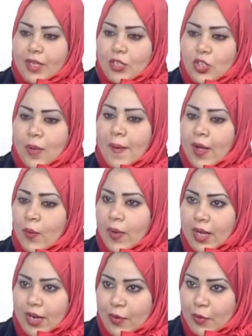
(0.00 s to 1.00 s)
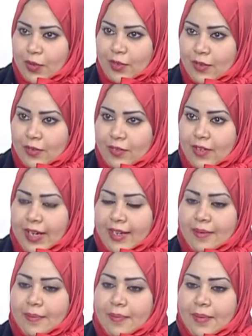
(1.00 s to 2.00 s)
الشمع انواع الاول
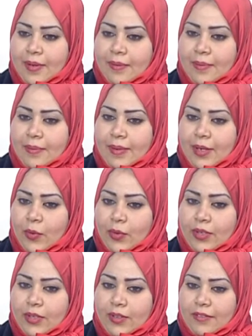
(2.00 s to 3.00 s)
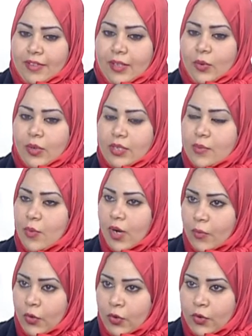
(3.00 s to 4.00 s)
فاحنا بناخد في نوع اسمه
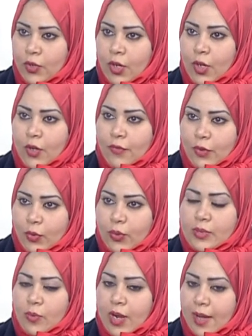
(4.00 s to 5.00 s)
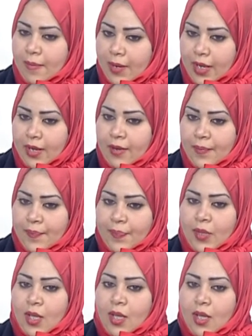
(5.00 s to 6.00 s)
اموك في نوع اسمه العمريه
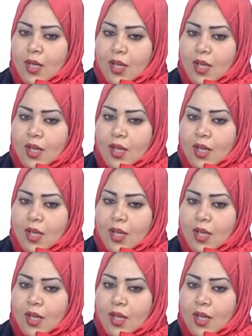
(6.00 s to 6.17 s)
مم.